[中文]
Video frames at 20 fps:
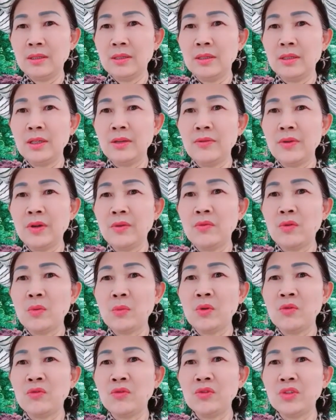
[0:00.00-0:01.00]
因为我
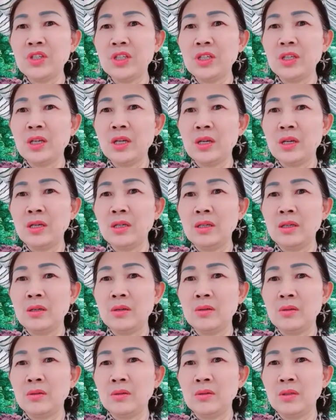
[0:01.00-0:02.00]
们附近呢
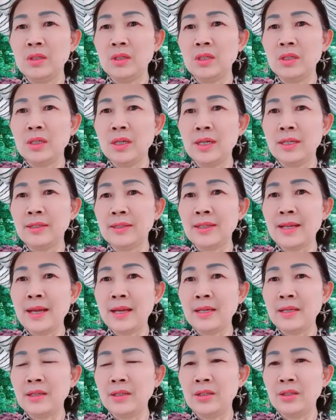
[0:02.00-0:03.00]
有一个很大
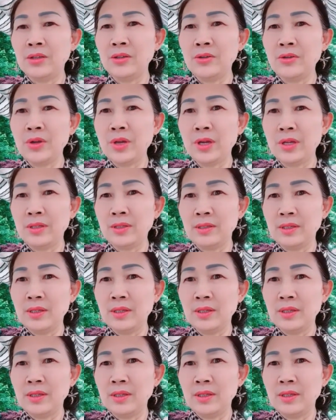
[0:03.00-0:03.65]
的医院，